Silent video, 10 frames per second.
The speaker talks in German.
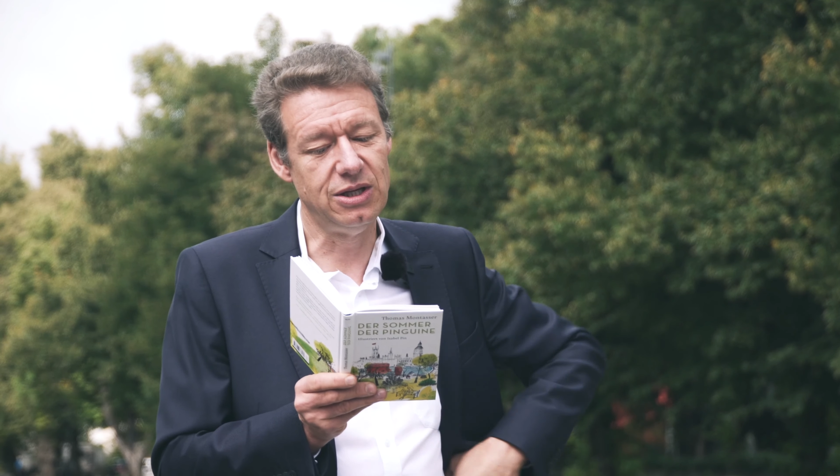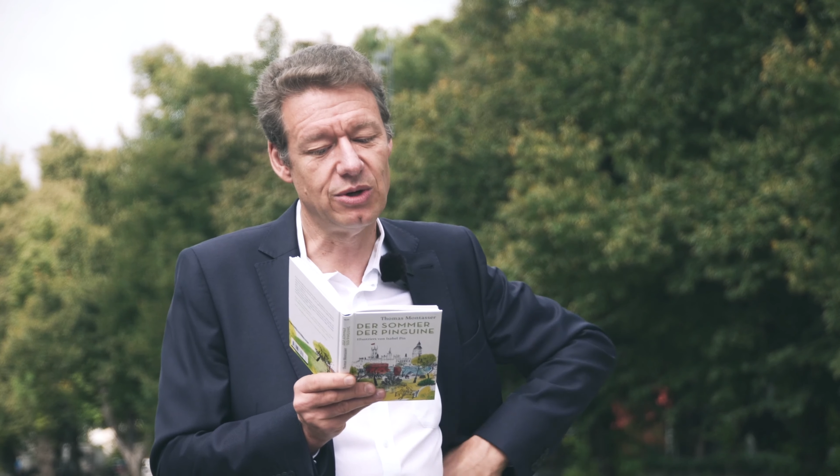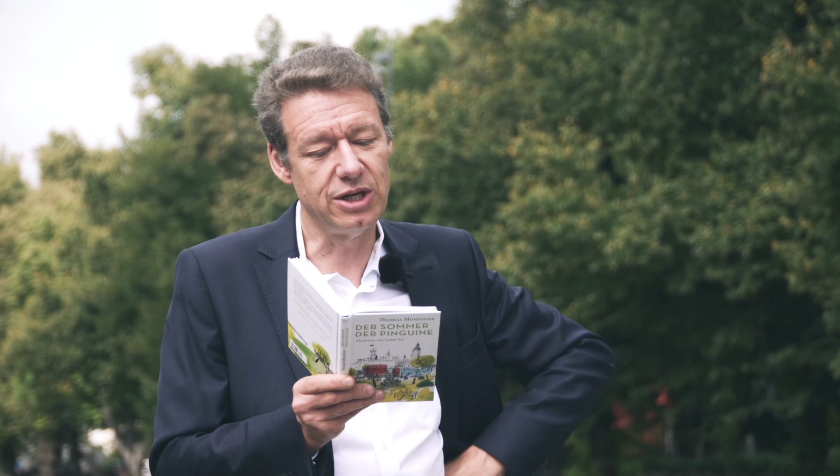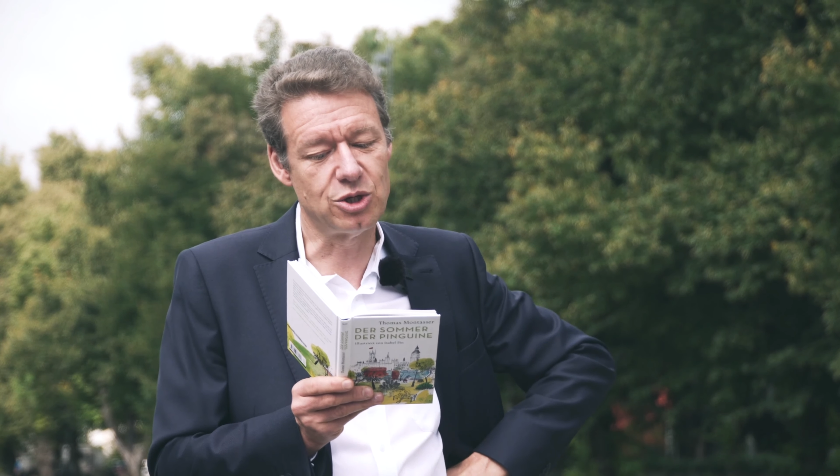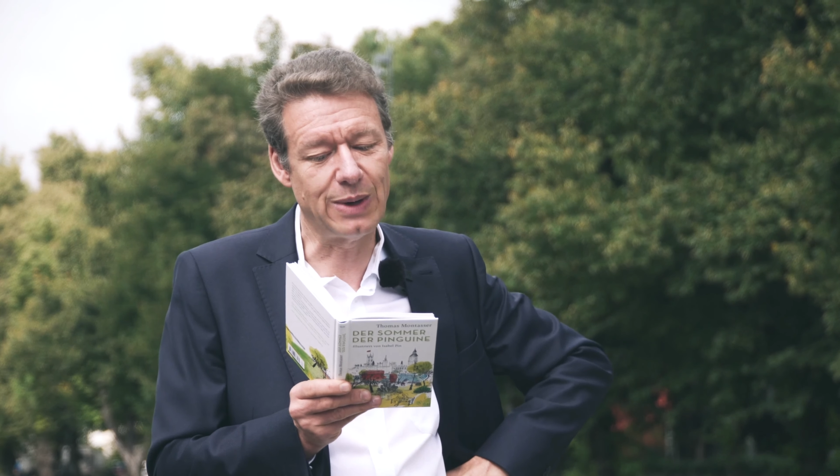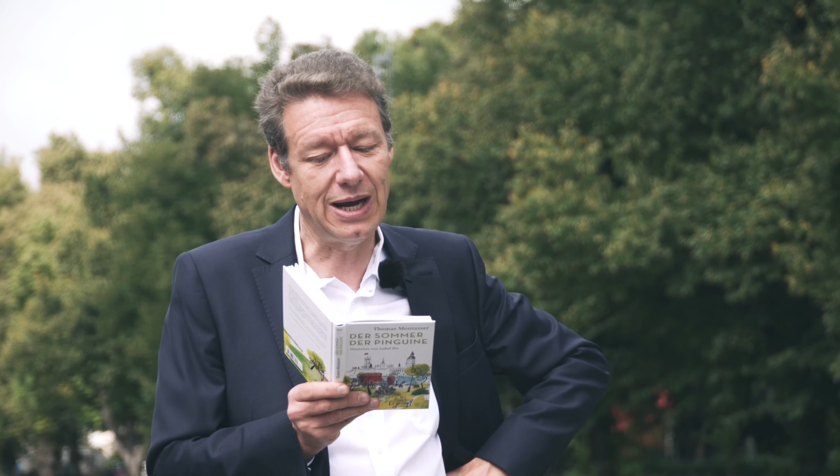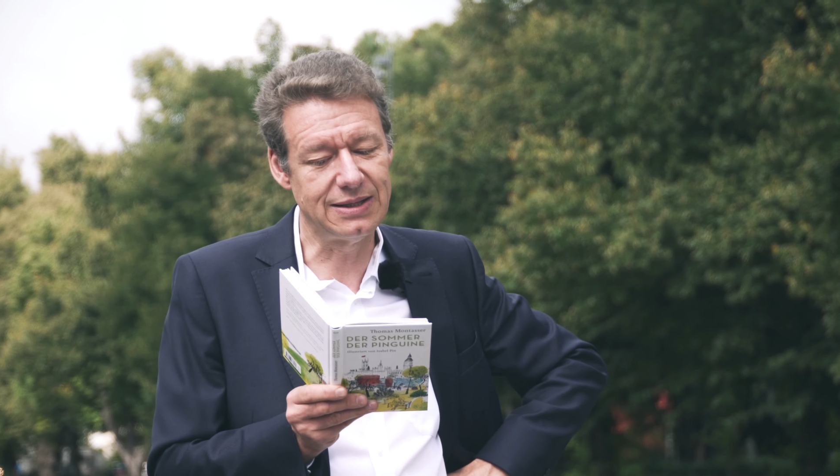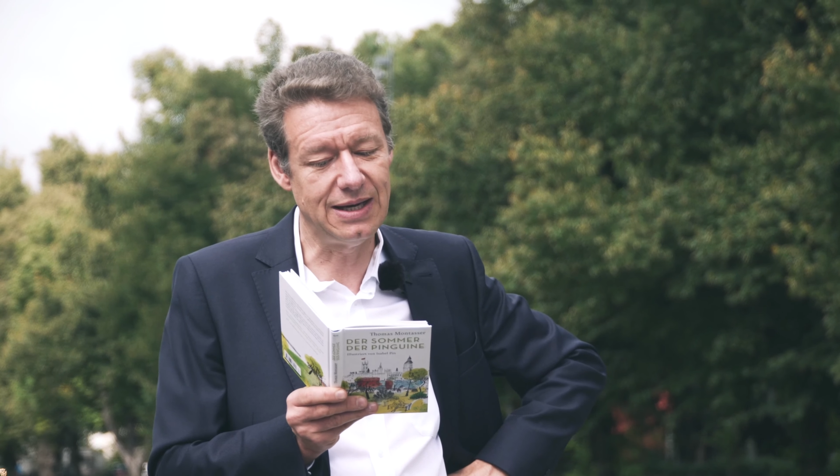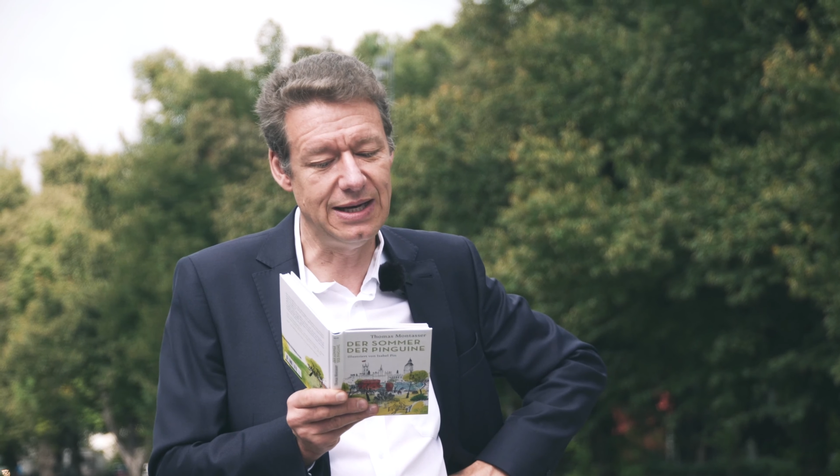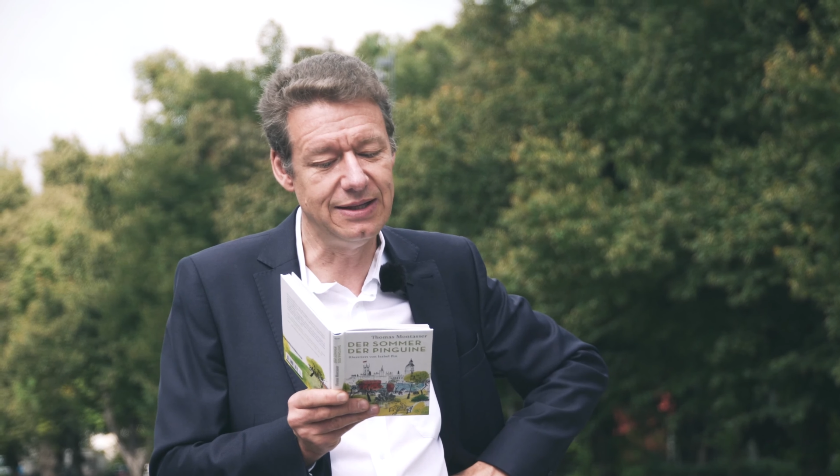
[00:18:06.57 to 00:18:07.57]
die durch ihr
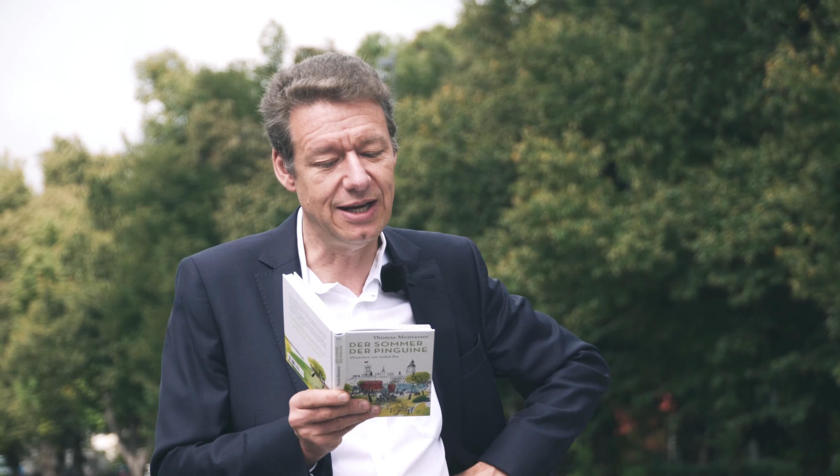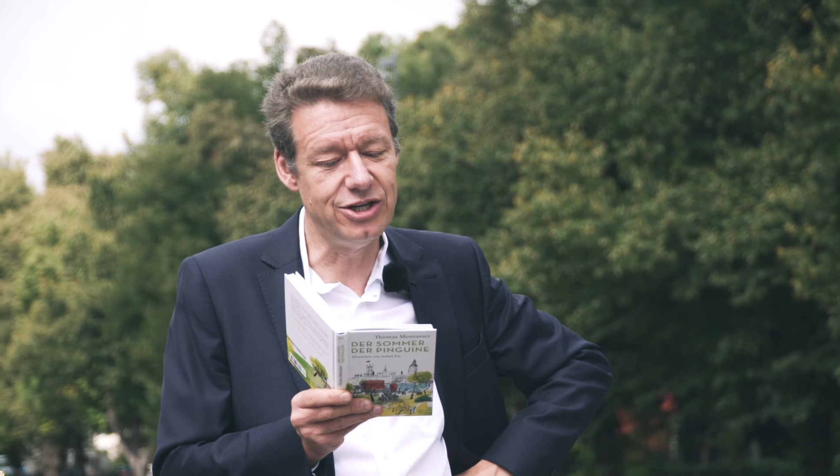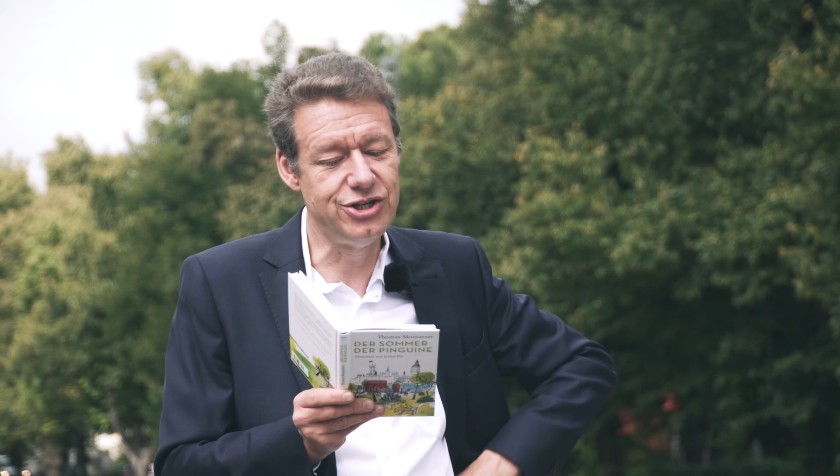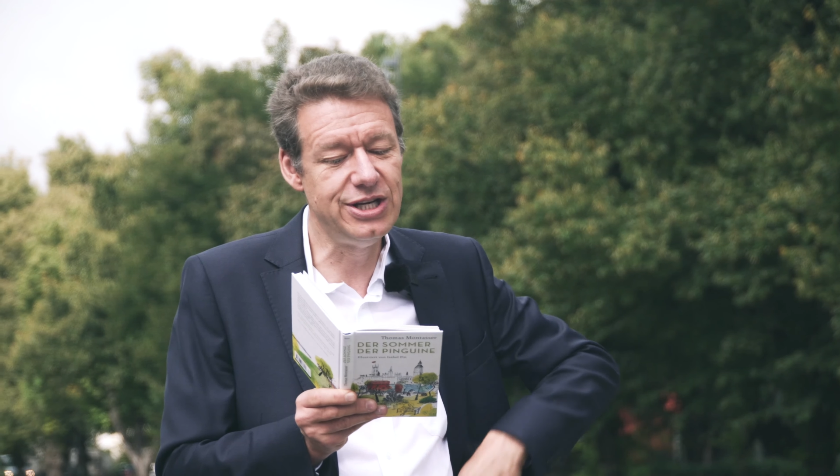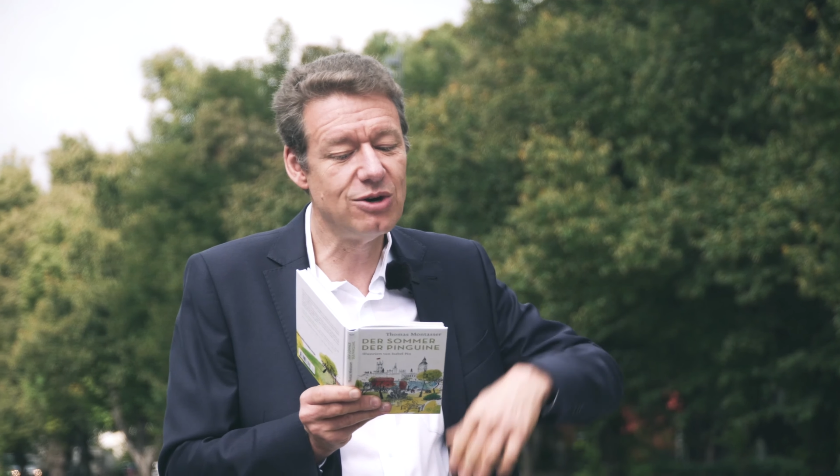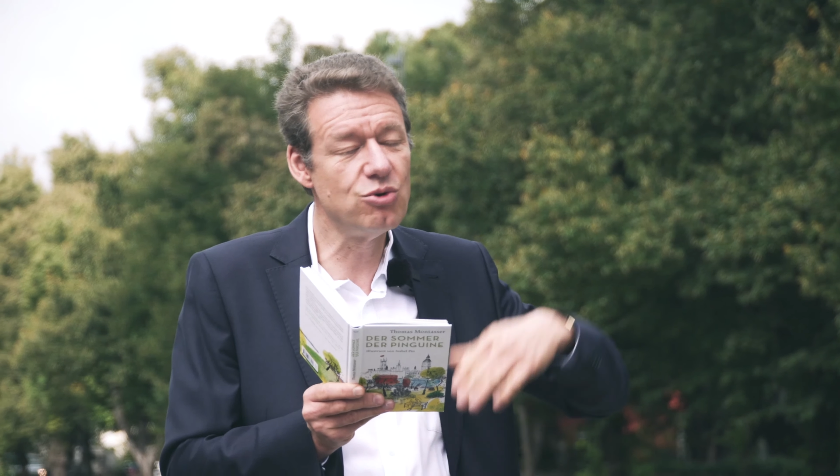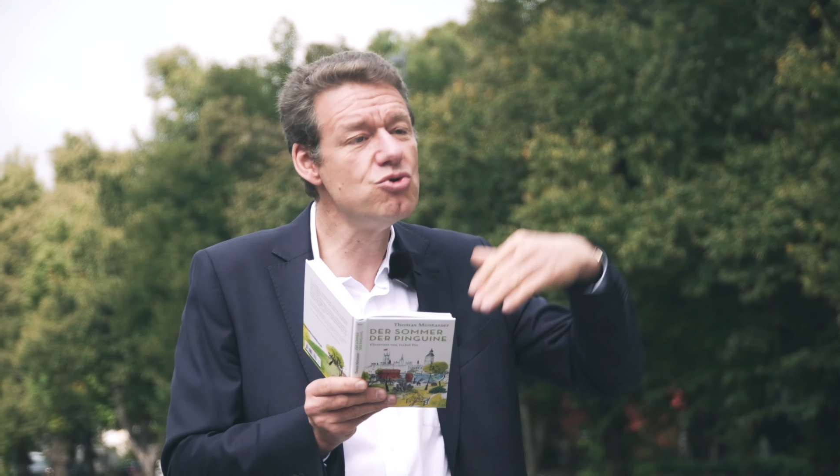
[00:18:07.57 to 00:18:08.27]
Sprachtalent eine schier